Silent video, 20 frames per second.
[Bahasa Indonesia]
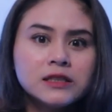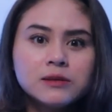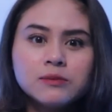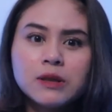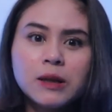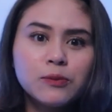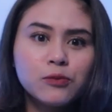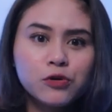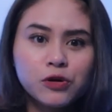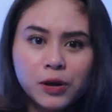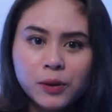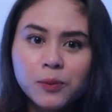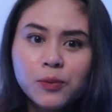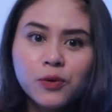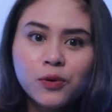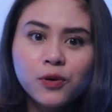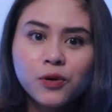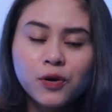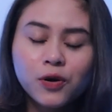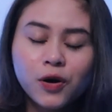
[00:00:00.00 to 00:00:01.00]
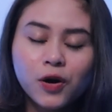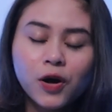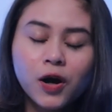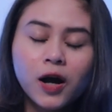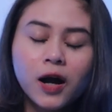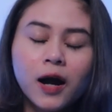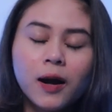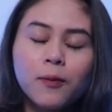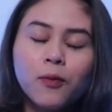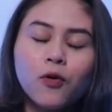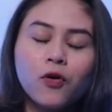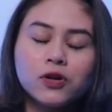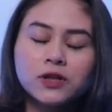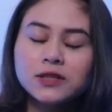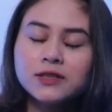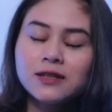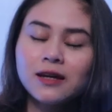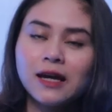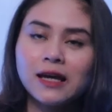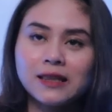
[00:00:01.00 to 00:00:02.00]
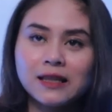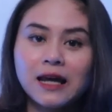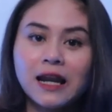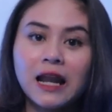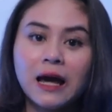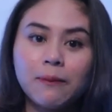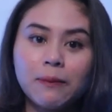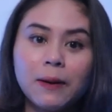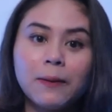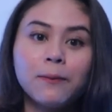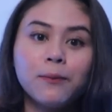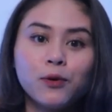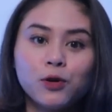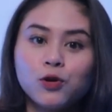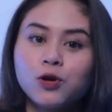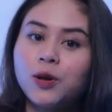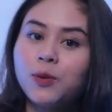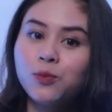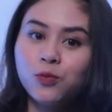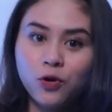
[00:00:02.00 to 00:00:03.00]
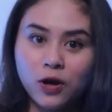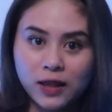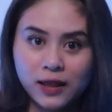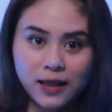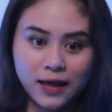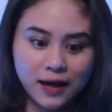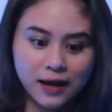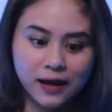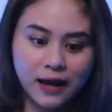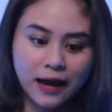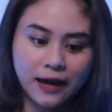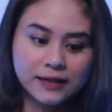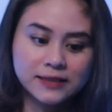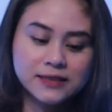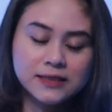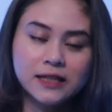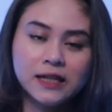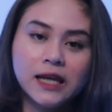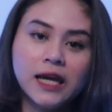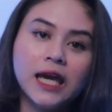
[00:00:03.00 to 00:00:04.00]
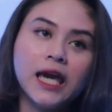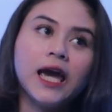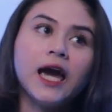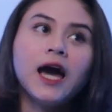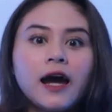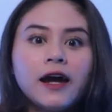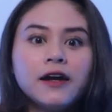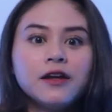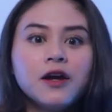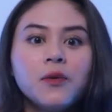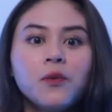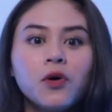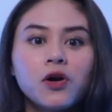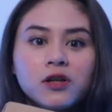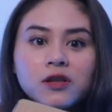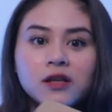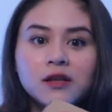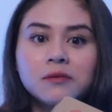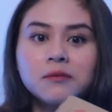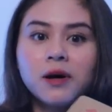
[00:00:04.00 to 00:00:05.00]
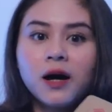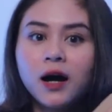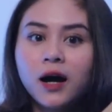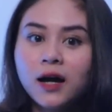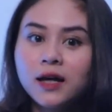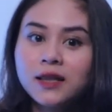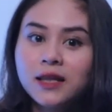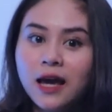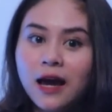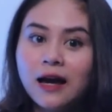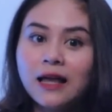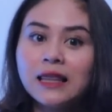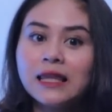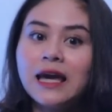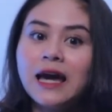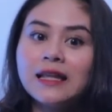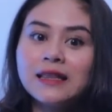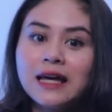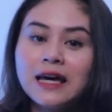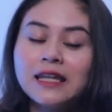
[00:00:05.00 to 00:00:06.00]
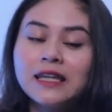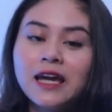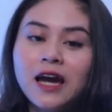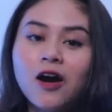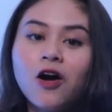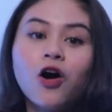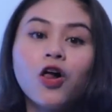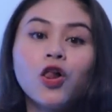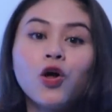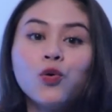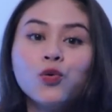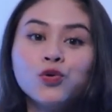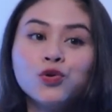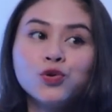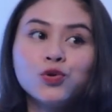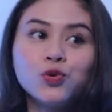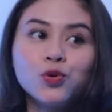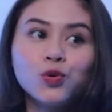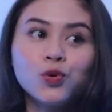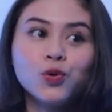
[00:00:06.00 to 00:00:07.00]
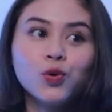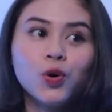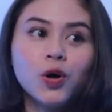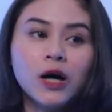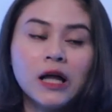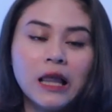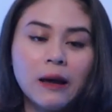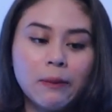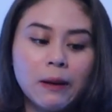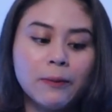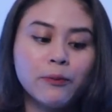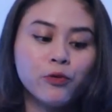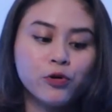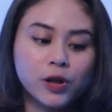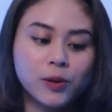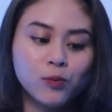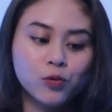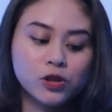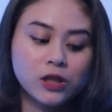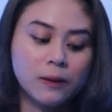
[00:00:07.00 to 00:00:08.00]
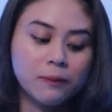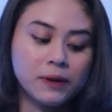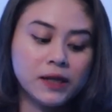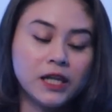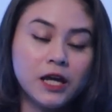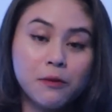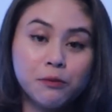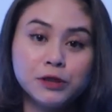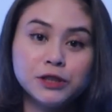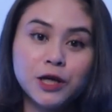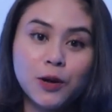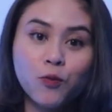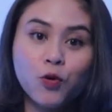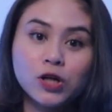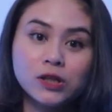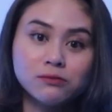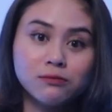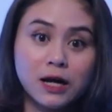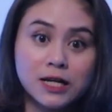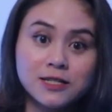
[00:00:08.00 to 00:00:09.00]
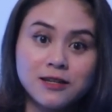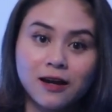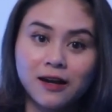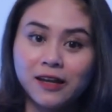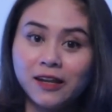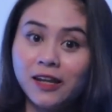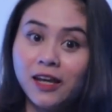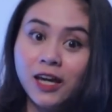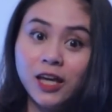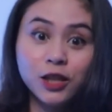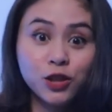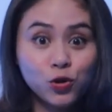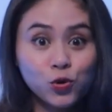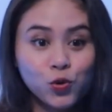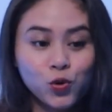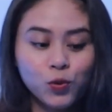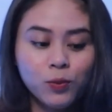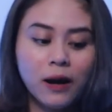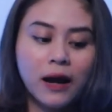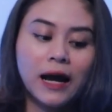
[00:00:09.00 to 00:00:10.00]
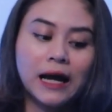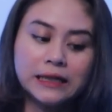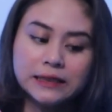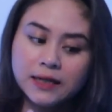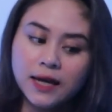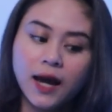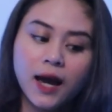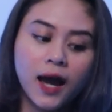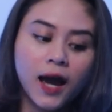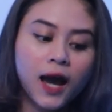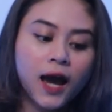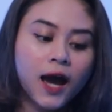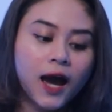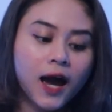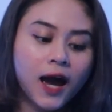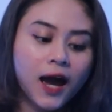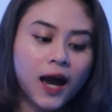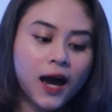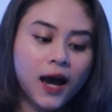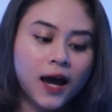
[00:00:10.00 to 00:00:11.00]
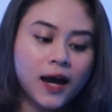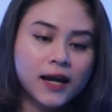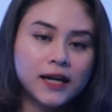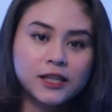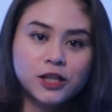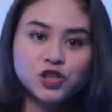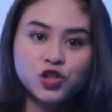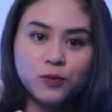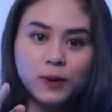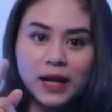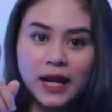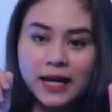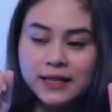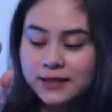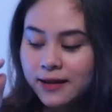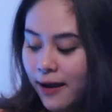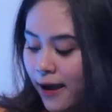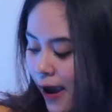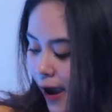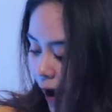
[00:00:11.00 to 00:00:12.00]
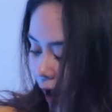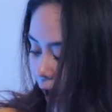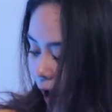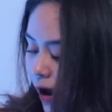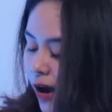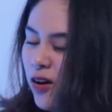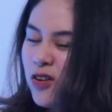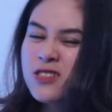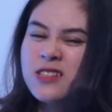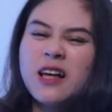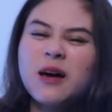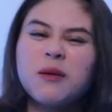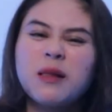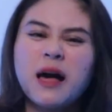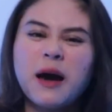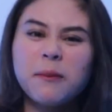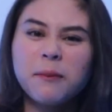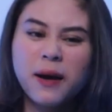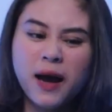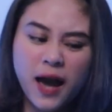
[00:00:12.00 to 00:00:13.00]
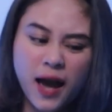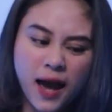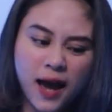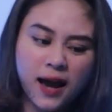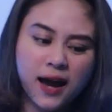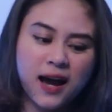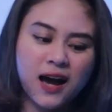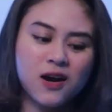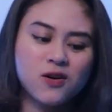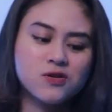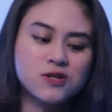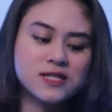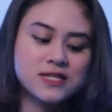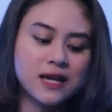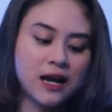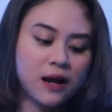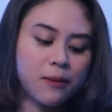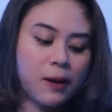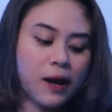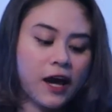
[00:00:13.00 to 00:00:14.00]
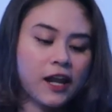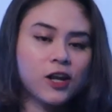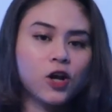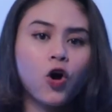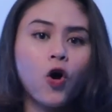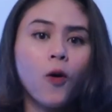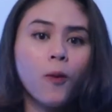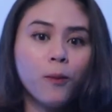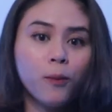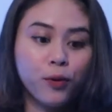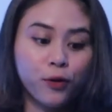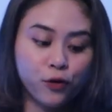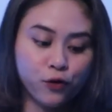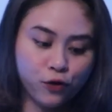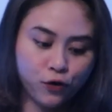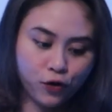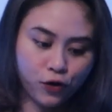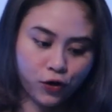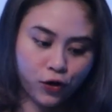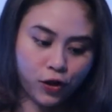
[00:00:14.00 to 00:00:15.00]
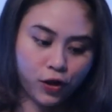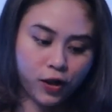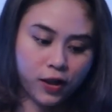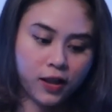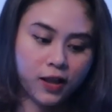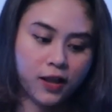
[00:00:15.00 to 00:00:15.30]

90 ribu pokoknya sekitar 80 ribuan lah guys jadi kayaknya worth it banget ya kelihatannya kalau untuk 80 eh, ribu tapi dia bisa buat masak ini itu makanya kita cobain aja deh, nggak usah lama, nggak usah kebanyakan ngobrol.